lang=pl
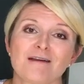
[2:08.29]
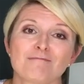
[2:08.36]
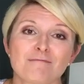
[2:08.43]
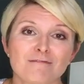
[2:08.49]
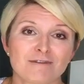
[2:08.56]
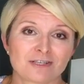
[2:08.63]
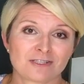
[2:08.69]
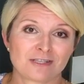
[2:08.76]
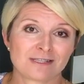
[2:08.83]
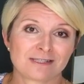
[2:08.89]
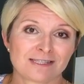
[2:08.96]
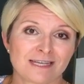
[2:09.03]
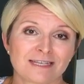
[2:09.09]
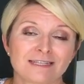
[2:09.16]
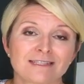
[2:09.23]
ma właśnie
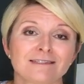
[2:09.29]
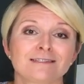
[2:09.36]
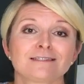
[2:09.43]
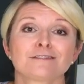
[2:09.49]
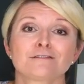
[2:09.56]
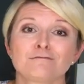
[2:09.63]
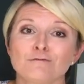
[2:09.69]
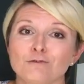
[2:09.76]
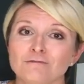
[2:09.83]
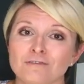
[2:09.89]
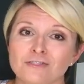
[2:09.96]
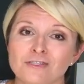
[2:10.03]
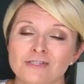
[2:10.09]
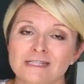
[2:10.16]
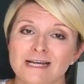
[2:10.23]
cechy tych dwóch
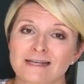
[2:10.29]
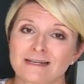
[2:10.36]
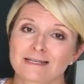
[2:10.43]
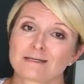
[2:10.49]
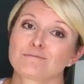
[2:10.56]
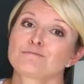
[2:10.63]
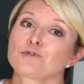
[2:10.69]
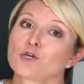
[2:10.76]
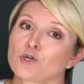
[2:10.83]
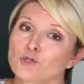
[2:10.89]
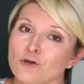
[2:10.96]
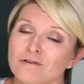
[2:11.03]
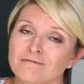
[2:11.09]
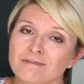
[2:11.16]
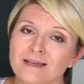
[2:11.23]
wyciskarek,
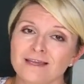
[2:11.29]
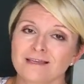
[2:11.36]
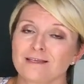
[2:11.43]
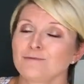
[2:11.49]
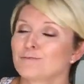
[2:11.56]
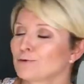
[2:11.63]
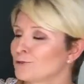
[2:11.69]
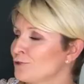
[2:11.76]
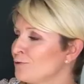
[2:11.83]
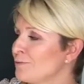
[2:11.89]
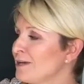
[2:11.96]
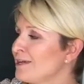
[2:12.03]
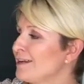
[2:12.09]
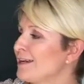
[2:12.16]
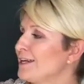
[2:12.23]
pionowej i
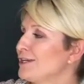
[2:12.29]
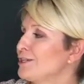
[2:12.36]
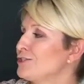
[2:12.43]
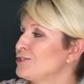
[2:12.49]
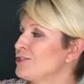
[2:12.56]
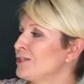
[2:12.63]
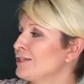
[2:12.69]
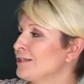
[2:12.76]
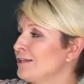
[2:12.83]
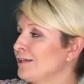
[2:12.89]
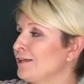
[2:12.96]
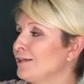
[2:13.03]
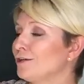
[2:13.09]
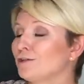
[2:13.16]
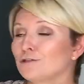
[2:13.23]
poziomej, dzięki
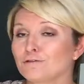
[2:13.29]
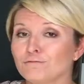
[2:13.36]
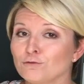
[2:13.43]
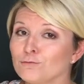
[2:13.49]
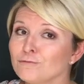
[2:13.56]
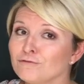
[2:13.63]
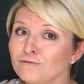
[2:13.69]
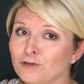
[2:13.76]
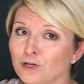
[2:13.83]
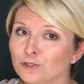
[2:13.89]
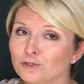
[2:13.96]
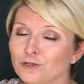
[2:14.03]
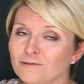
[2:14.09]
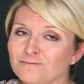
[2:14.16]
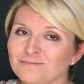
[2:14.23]
dwóm
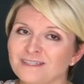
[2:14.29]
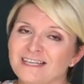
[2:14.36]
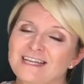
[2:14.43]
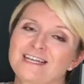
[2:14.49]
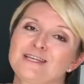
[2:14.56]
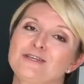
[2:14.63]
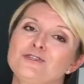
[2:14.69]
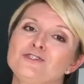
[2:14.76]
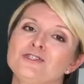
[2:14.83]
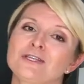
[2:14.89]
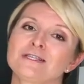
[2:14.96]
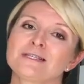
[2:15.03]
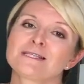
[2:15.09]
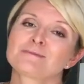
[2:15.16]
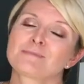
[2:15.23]
wlotom i
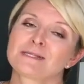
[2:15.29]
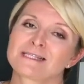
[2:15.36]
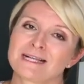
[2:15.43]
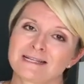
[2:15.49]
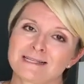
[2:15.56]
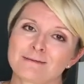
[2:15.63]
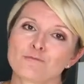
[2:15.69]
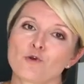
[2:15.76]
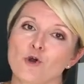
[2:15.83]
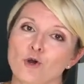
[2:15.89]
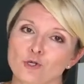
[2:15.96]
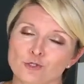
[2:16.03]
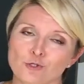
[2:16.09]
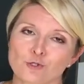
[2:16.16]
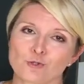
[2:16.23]
dzięki specjalnemu
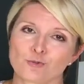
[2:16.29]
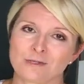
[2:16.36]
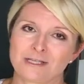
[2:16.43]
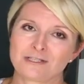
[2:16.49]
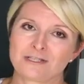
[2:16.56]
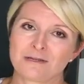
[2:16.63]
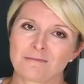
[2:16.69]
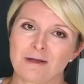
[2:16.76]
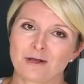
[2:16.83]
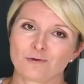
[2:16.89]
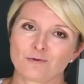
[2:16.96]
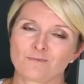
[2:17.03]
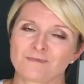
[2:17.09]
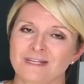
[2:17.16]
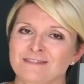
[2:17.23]
ostrzu na
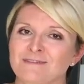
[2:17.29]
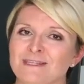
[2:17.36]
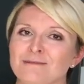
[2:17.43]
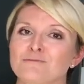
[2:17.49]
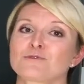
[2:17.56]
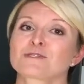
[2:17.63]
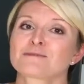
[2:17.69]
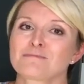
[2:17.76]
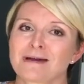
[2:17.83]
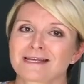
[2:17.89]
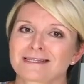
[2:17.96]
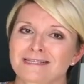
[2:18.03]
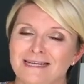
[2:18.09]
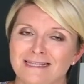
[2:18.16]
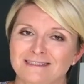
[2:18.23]
ślimaku, tak zwanemu
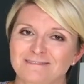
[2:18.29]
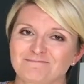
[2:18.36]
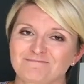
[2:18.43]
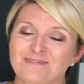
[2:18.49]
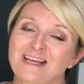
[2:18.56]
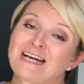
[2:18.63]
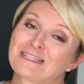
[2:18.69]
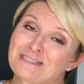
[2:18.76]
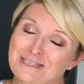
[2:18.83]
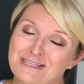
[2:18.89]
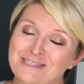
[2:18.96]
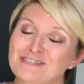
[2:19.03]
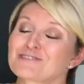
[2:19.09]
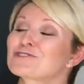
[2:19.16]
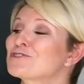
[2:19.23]
Smart Cut. A
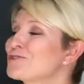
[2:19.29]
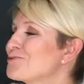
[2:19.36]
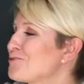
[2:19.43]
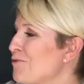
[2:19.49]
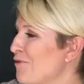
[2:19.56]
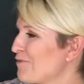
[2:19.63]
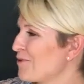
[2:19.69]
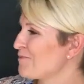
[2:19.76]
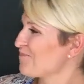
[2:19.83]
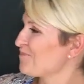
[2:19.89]
teraz szczegółowo.